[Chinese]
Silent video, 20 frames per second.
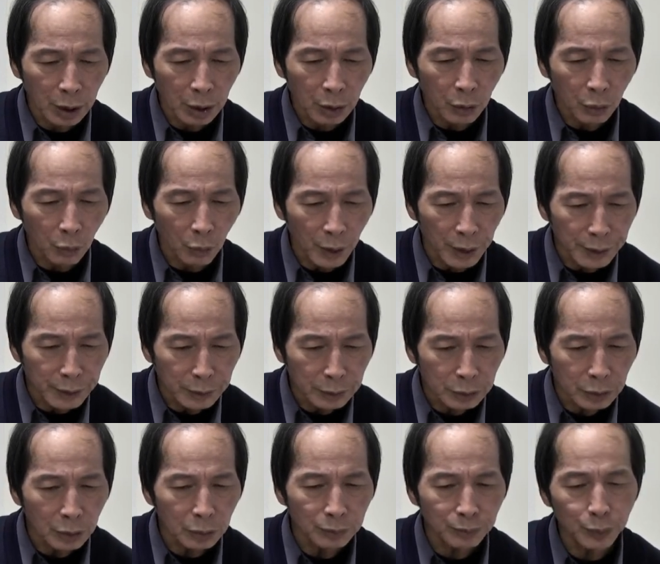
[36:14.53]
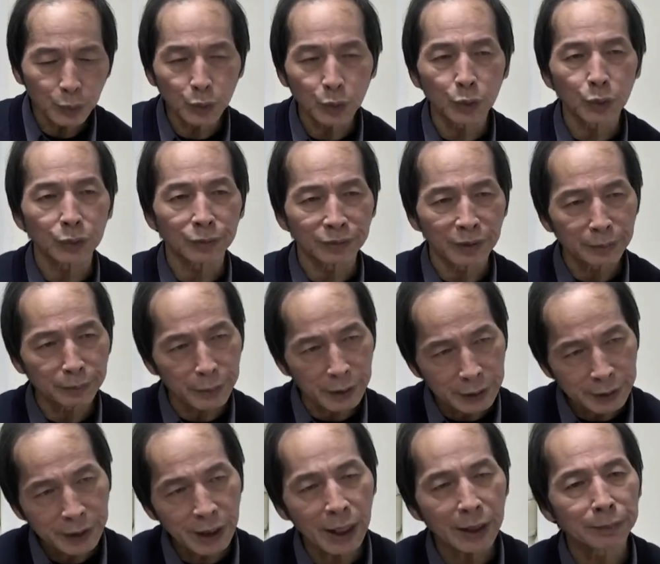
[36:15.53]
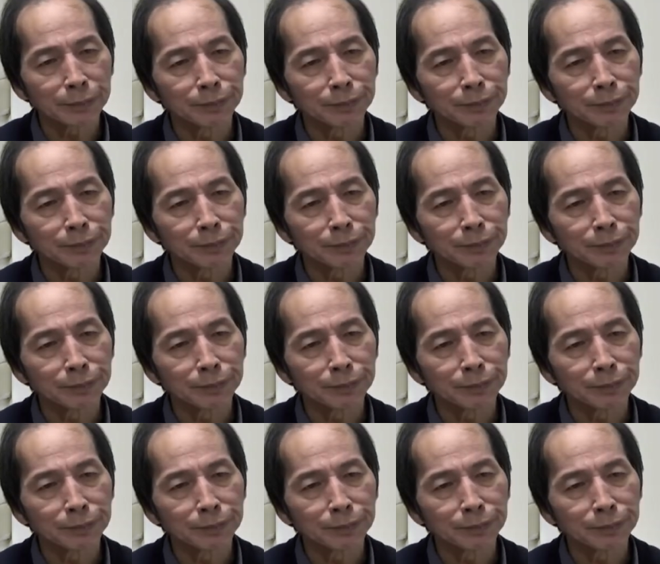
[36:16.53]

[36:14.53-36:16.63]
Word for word: 闻中不取分别相。